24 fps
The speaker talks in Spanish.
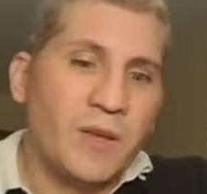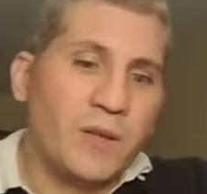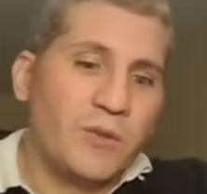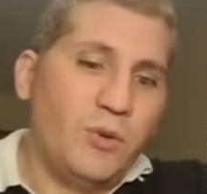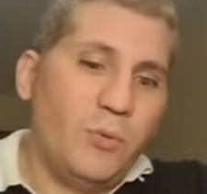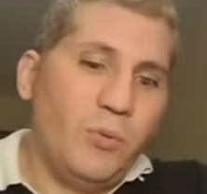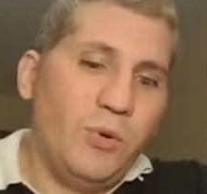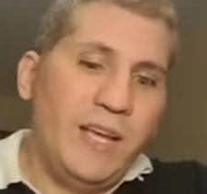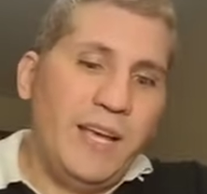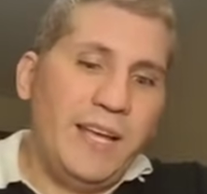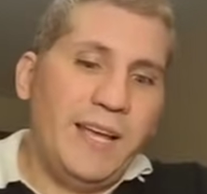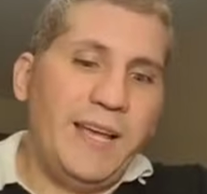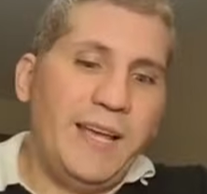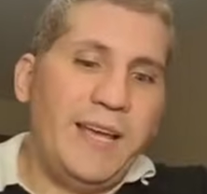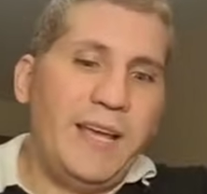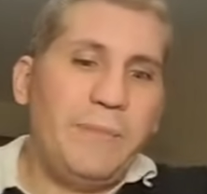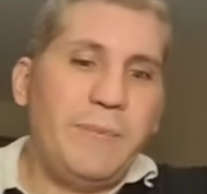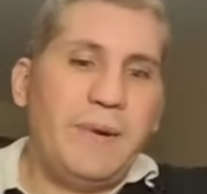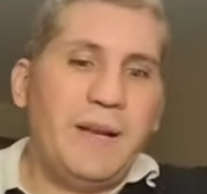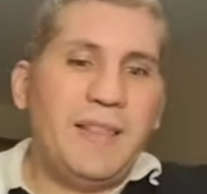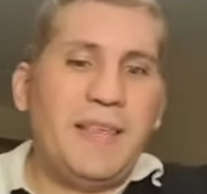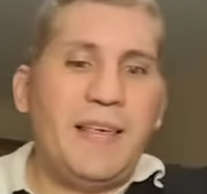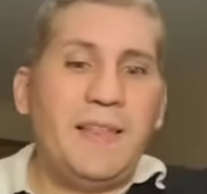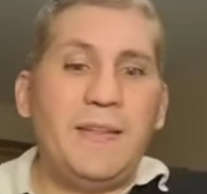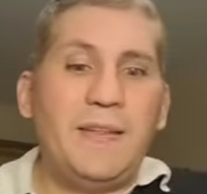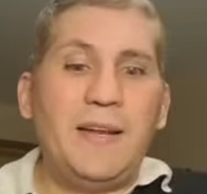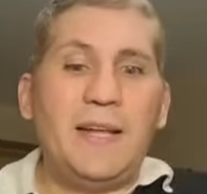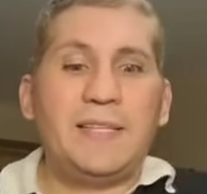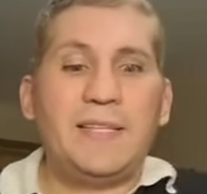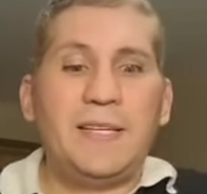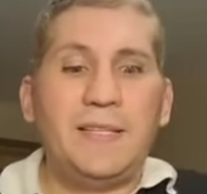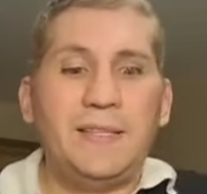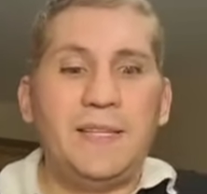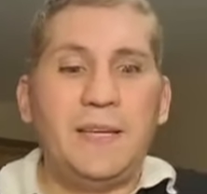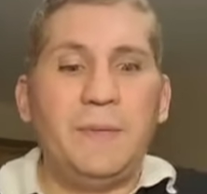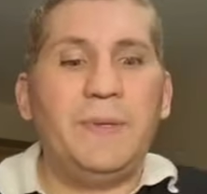Yo voy a leer, ¿verdad?, la
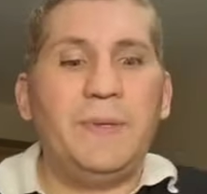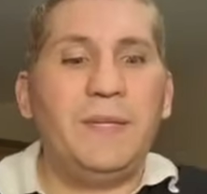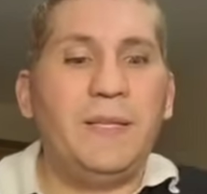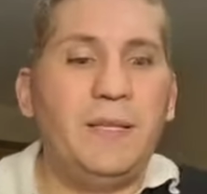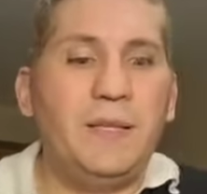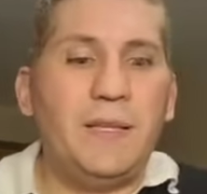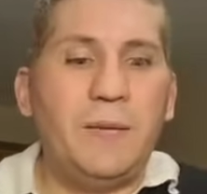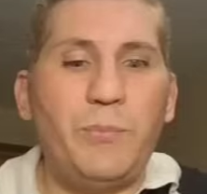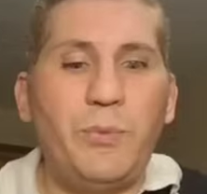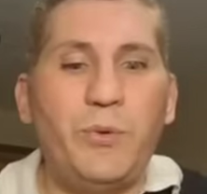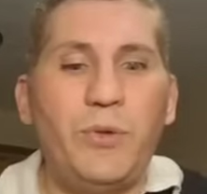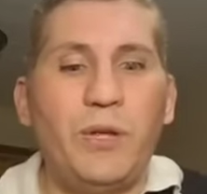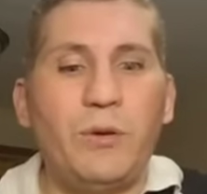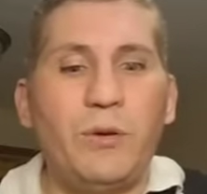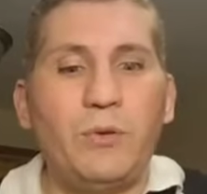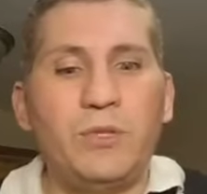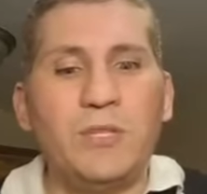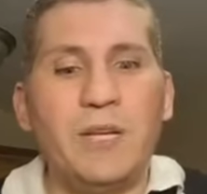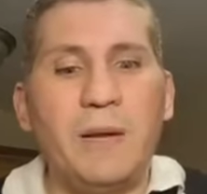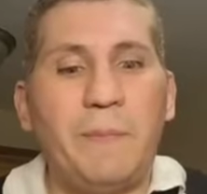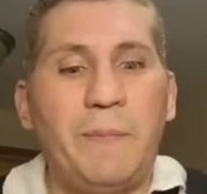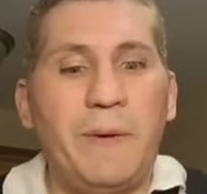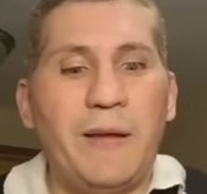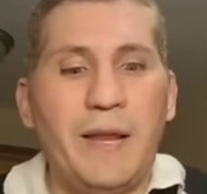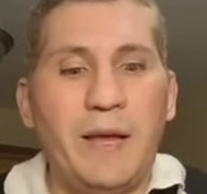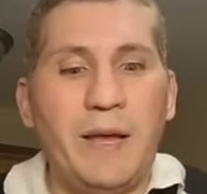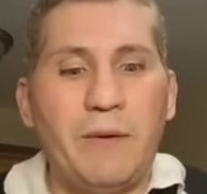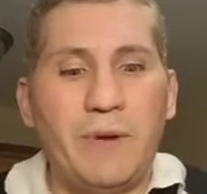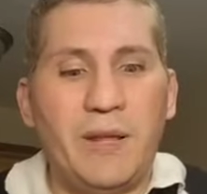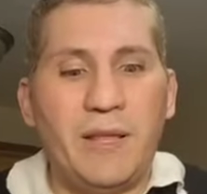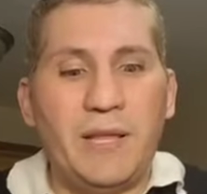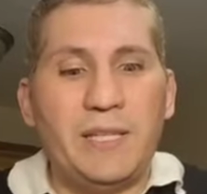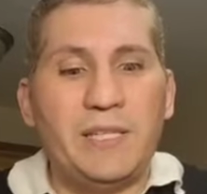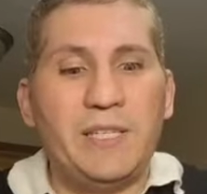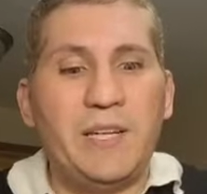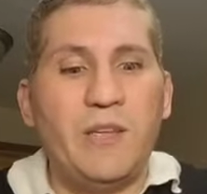santa, bendita y poderosa
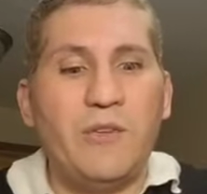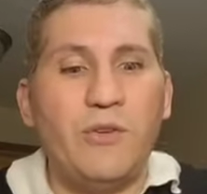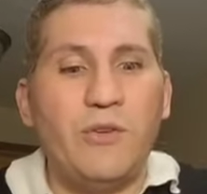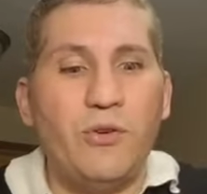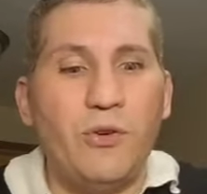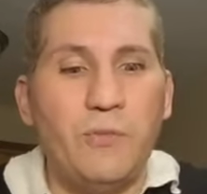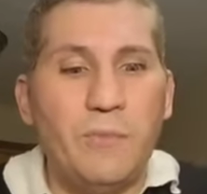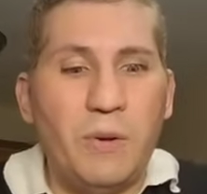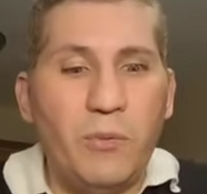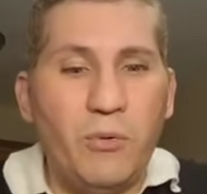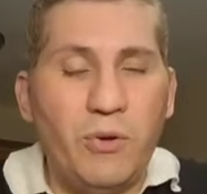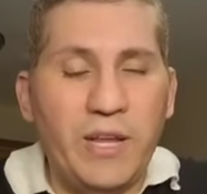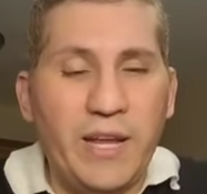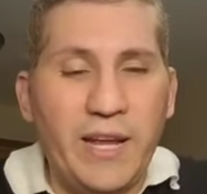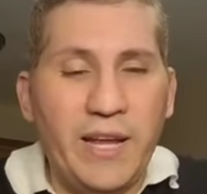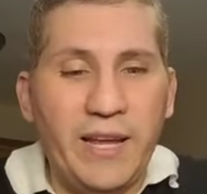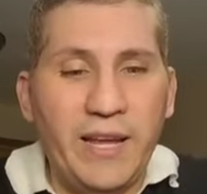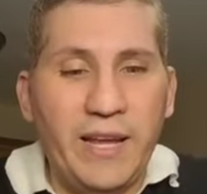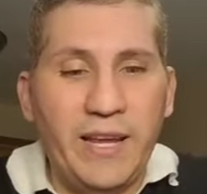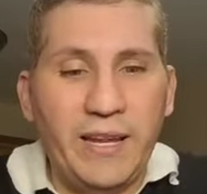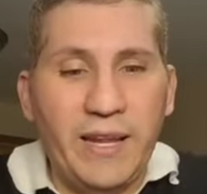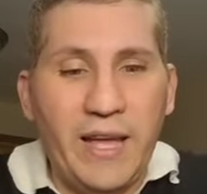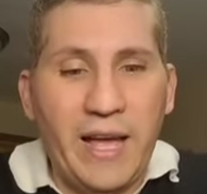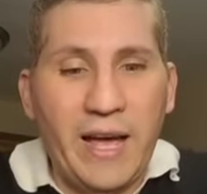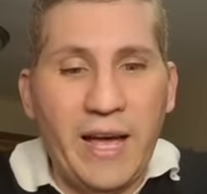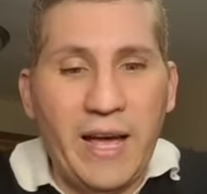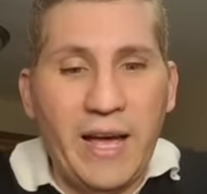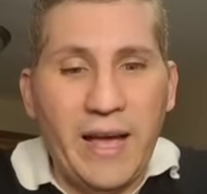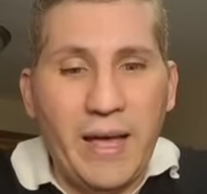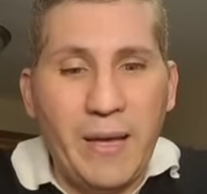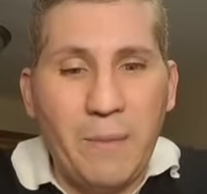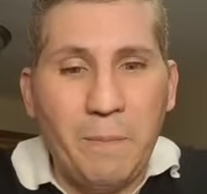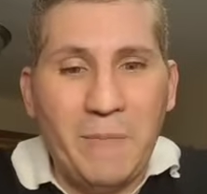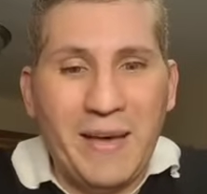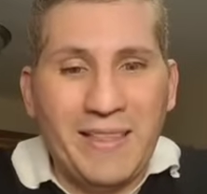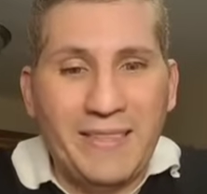palabra del Señor. Me voy a ir
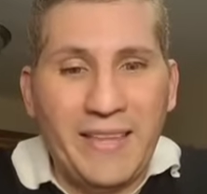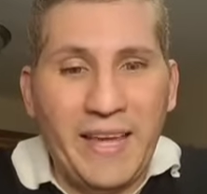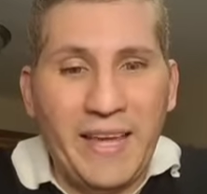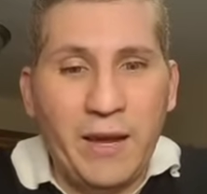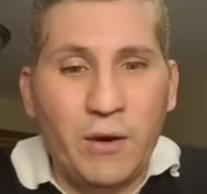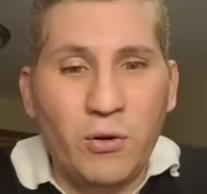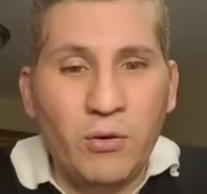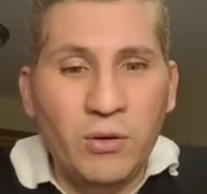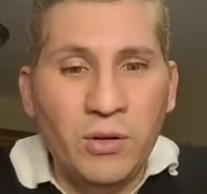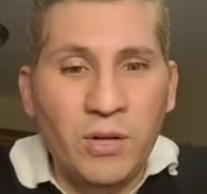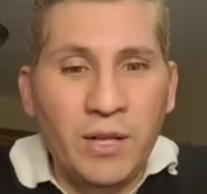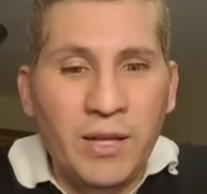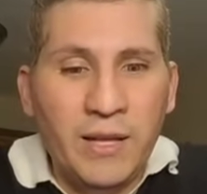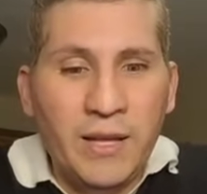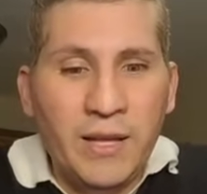a Mateo